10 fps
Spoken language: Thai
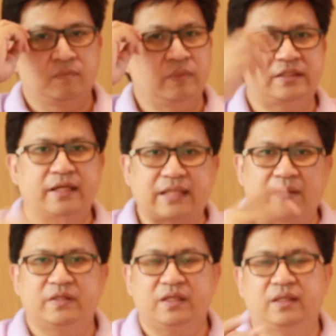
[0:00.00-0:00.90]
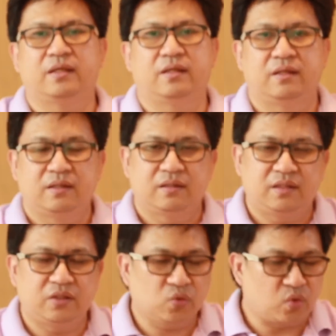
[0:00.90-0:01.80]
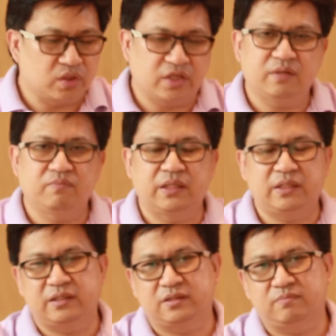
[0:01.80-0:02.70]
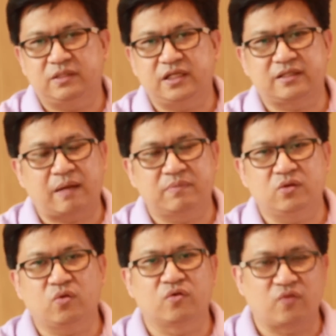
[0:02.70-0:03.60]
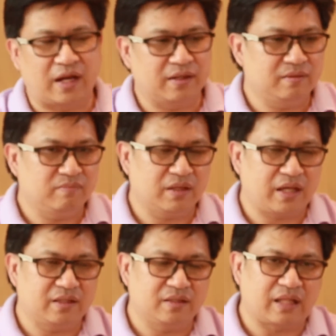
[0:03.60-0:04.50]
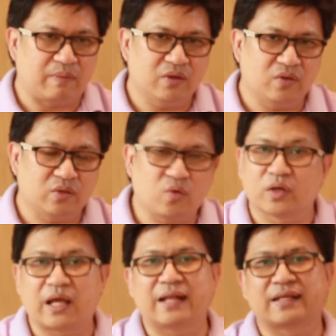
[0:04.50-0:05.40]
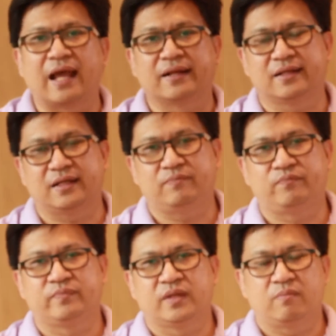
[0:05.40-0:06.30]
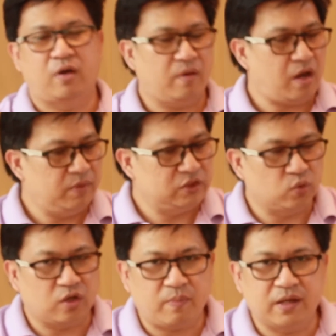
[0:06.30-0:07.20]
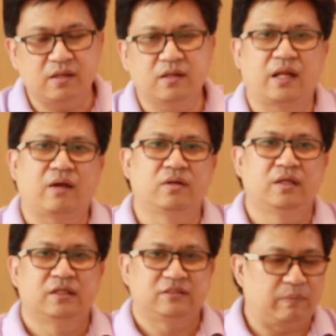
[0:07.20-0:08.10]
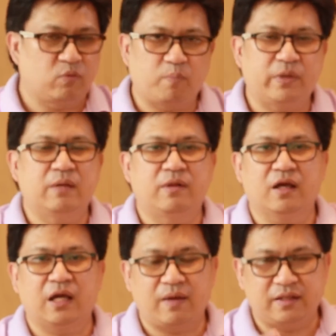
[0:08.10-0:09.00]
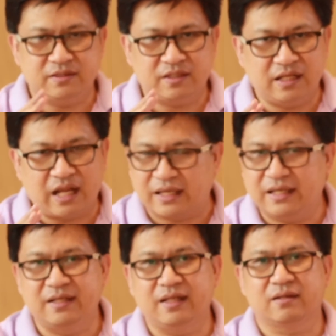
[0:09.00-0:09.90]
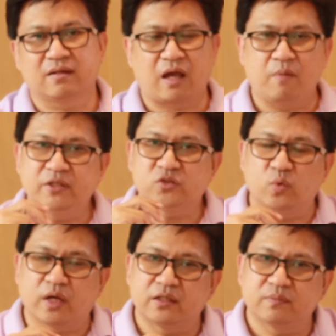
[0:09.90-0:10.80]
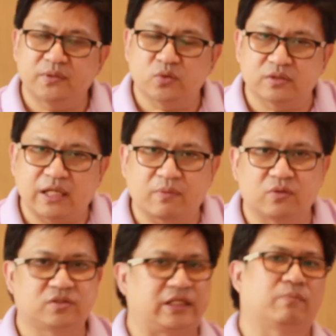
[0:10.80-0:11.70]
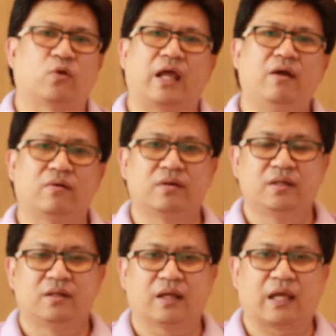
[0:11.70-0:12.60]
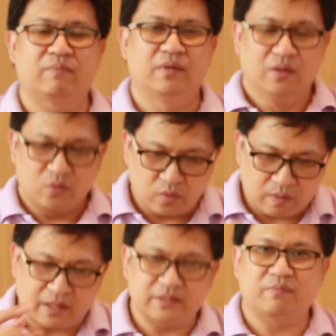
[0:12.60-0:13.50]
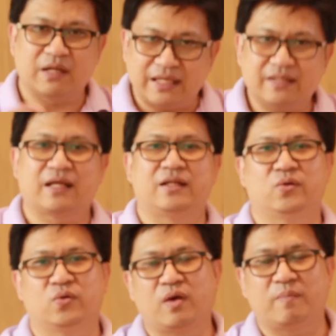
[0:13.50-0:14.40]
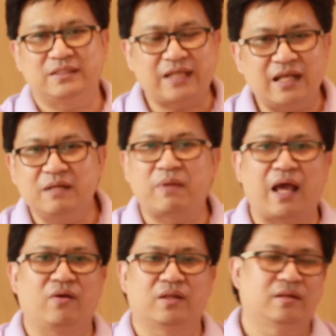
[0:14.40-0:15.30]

ไม่ใช่ตามที่ที่ทุกคนคิดไม่ได้ไม่ใช่ตามที่ทุกคนฝัน ไม่ใช่ตามที่ทุกคนคาดการณ์นะครับเขาเข้าพิสูจน์เข้าไปลึกๆแล้วสิบกว่าปีมาแล้วครับไอ้ทฤษฎีหลักคิดเนี่ยเขาพิสูจน์กันพิสูจน์ศาสตร์กันเสร็จหมดแล้วนะครับมึงกำลังจะมาคิดกันอยู่ว่ามันใช่หรือเปล่า